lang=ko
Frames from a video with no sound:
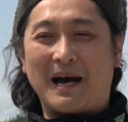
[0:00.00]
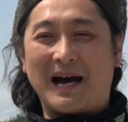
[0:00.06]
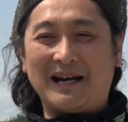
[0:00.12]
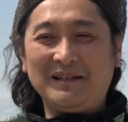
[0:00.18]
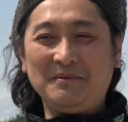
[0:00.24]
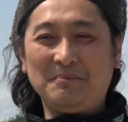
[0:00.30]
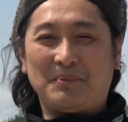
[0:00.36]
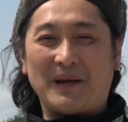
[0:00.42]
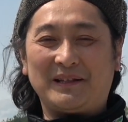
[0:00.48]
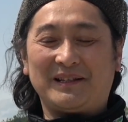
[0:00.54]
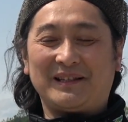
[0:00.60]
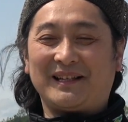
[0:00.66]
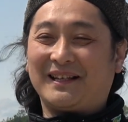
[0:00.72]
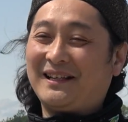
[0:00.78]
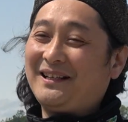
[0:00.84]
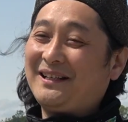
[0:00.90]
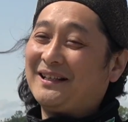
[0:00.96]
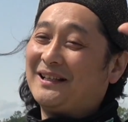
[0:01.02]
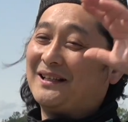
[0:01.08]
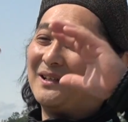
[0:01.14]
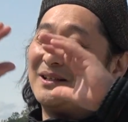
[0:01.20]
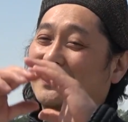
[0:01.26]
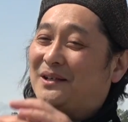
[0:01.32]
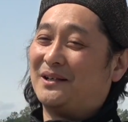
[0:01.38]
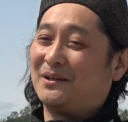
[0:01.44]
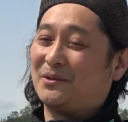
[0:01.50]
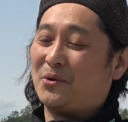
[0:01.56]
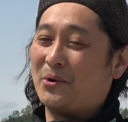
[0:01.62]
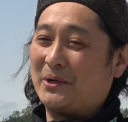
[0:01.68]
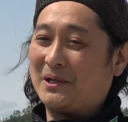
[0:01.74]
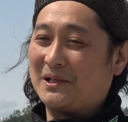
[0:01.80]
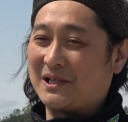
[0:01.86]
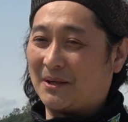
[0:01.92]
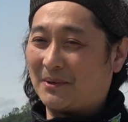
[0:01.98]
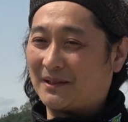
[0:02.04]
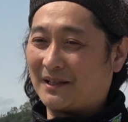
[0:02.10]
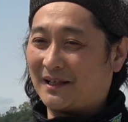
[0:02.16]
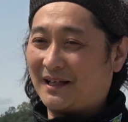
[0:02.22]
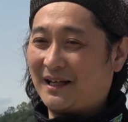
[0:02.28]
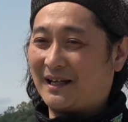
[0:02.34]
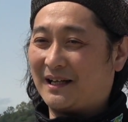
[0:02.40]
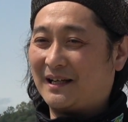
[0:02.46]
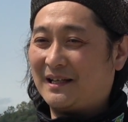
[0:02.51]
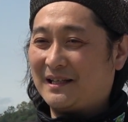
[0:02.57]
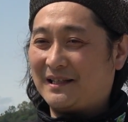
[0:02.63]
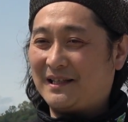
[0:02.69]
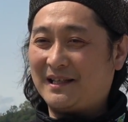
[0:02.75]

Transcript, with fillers: 많은 배들이 어, 고기를 잡아다가